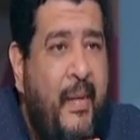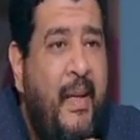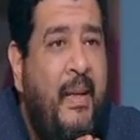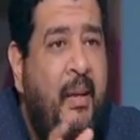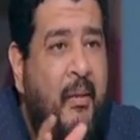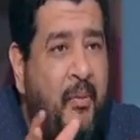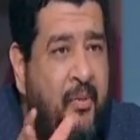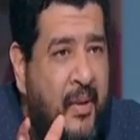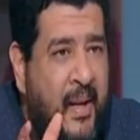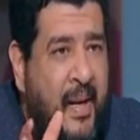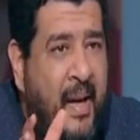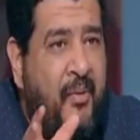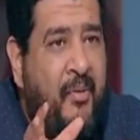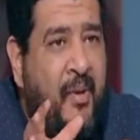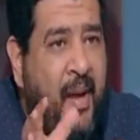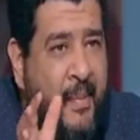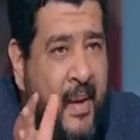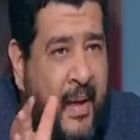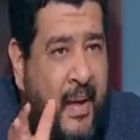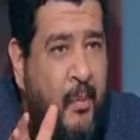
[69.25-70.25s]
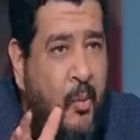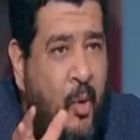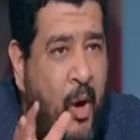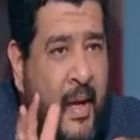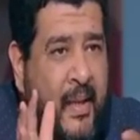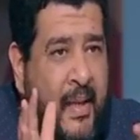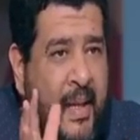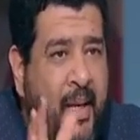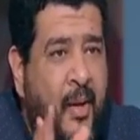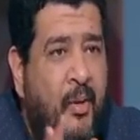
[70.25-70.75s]
للفرق في اماكن
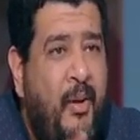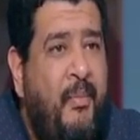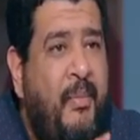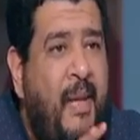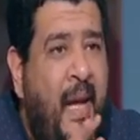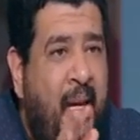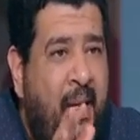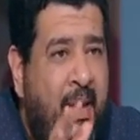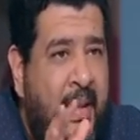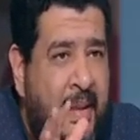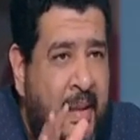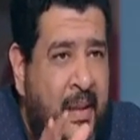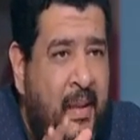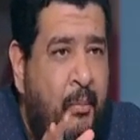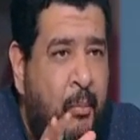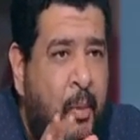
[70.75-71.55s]
معينه ويبدا آه،